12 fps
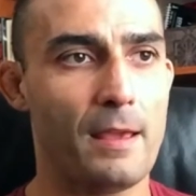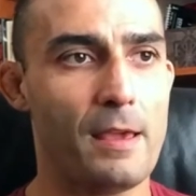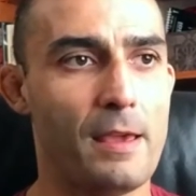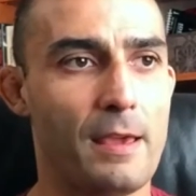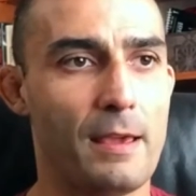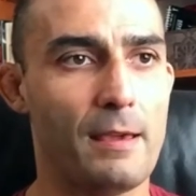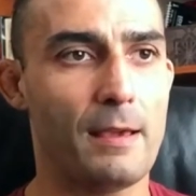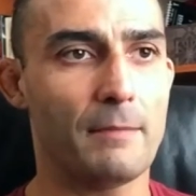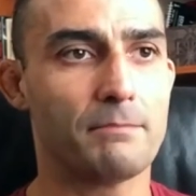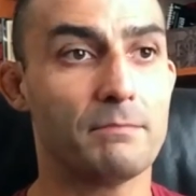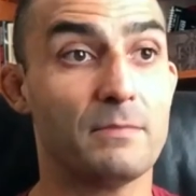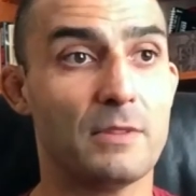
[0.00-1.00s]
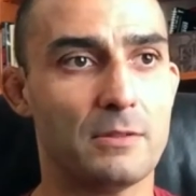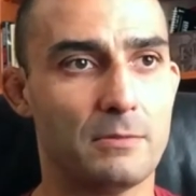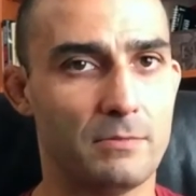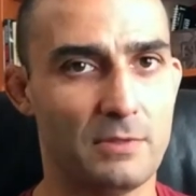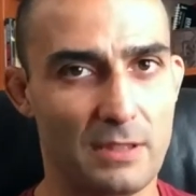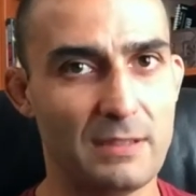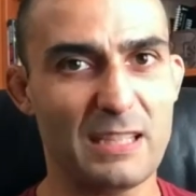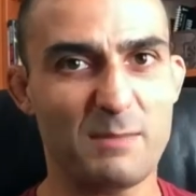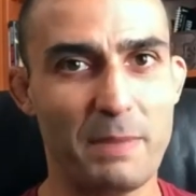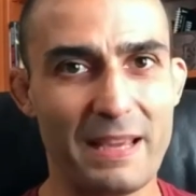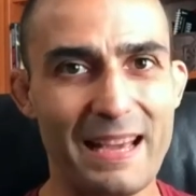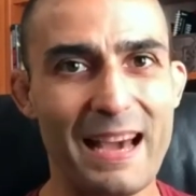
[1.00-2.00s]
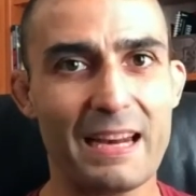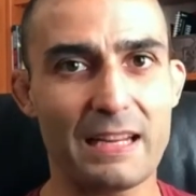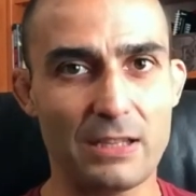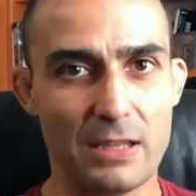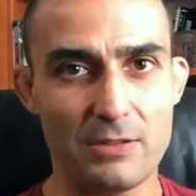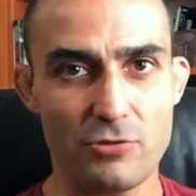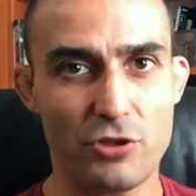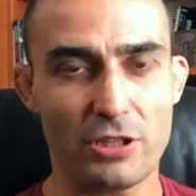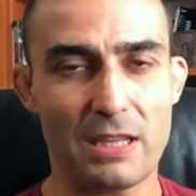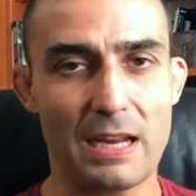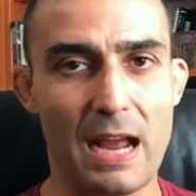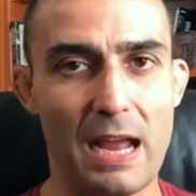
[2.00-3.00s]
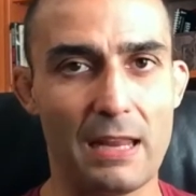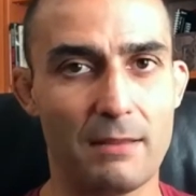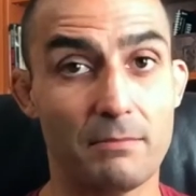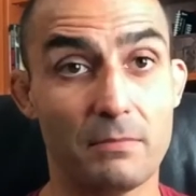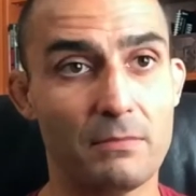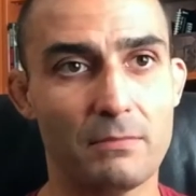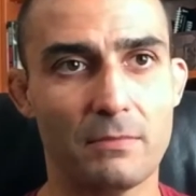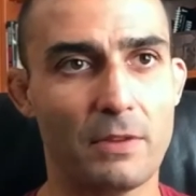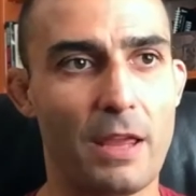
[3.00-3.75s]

E eh, da spiegare in generale mm,